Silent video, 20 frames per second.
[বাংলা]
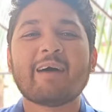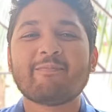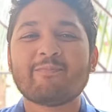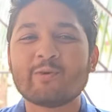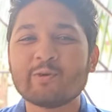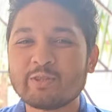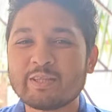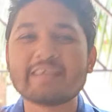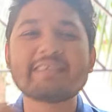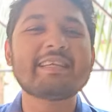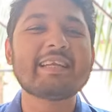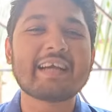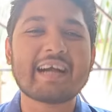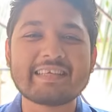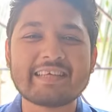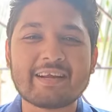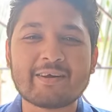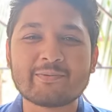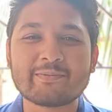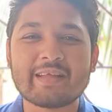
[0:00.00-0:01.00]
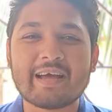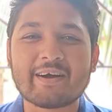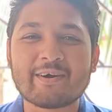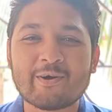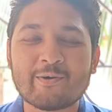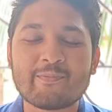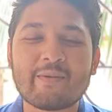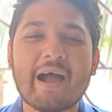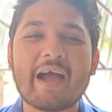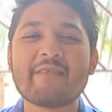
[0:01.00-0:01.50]
বুন্দেশ লিগা যেরকম
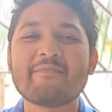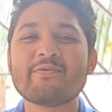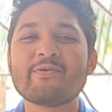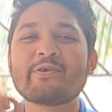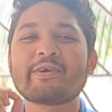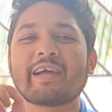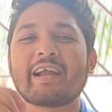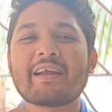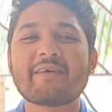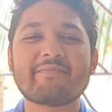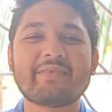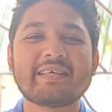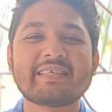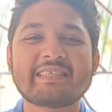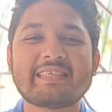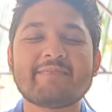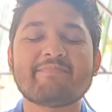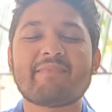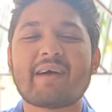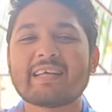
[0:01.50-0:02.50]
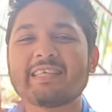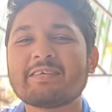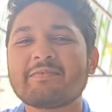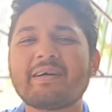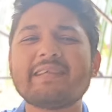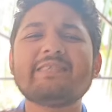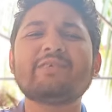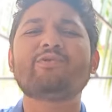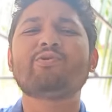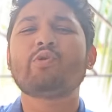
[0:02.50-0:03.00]
দেখো বায়ান মিউনিক একটা বেস্ট টিম মাঝে
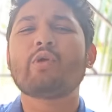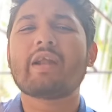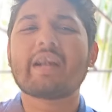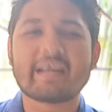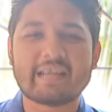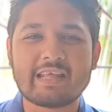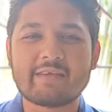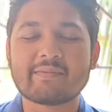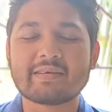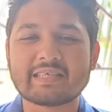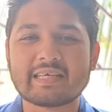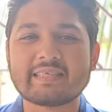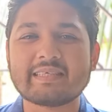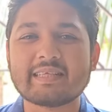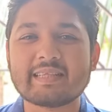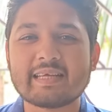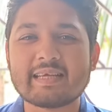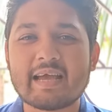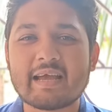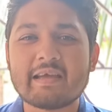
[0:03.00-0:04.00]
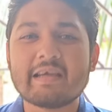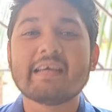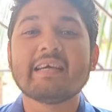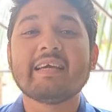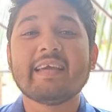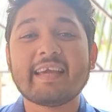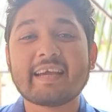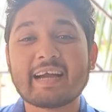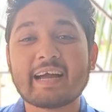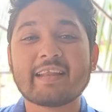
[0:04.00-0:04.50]
মাঝে অন্য একটা টিম এসে জিতে যায়
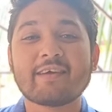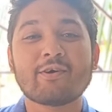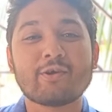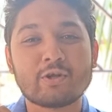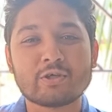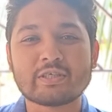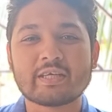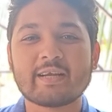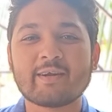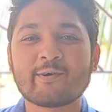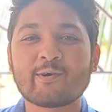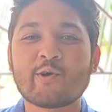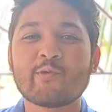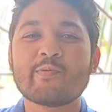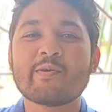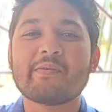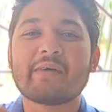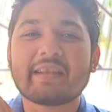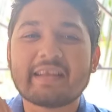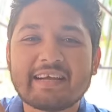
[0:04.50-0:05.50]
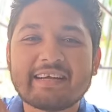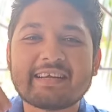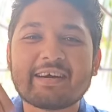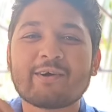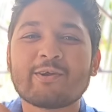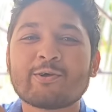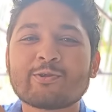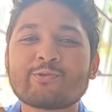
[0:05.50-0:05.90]
এখানে হলো সেরকমই মানে এটা হলো